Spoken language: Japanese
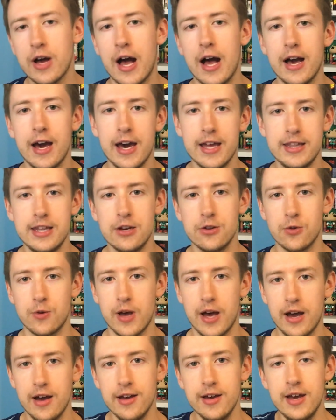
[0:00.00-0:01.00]
を考えているの
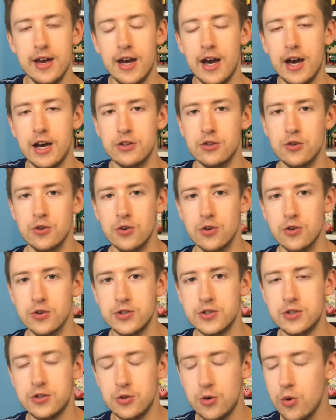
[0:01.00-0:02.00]
か、
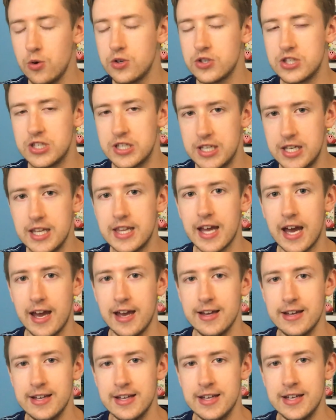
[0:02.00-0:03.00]
すごく知りたい。
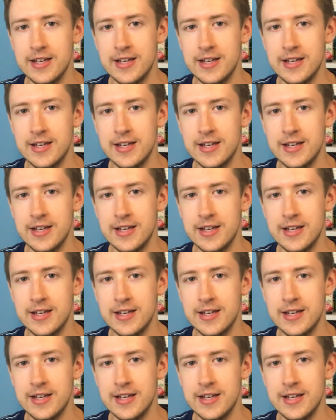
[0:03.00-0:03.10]
いた